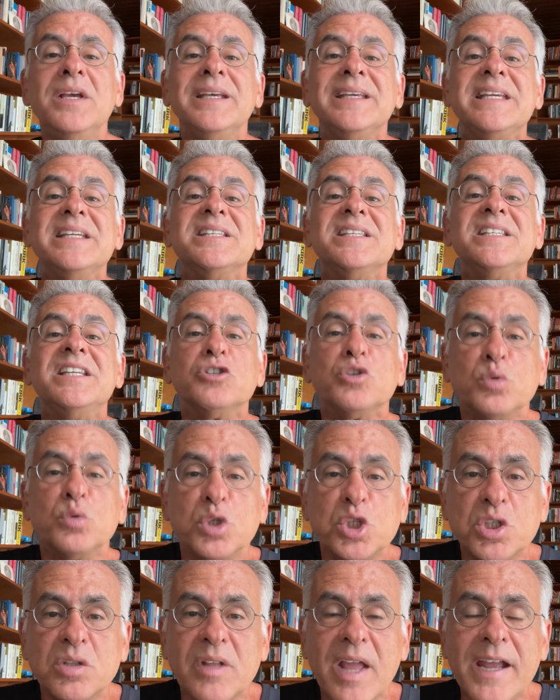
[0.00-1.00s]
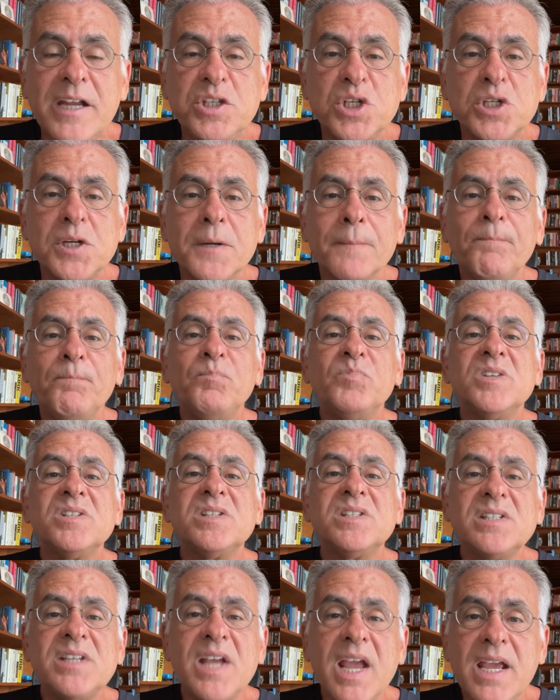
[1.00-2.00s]
que se sustente
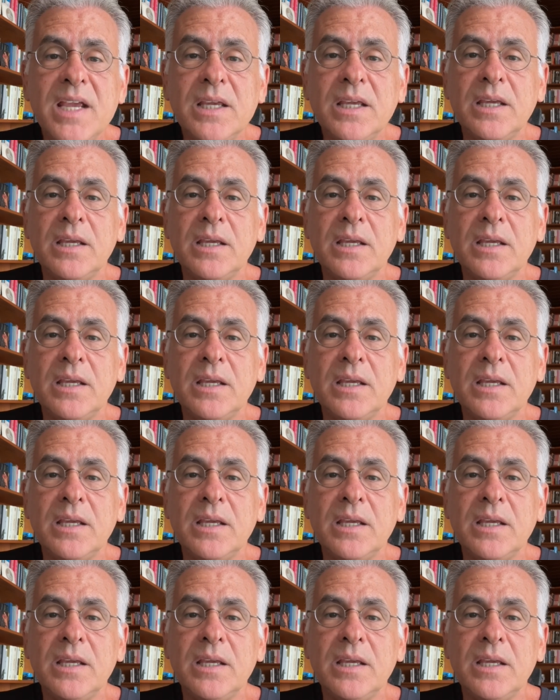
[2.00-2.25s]
sem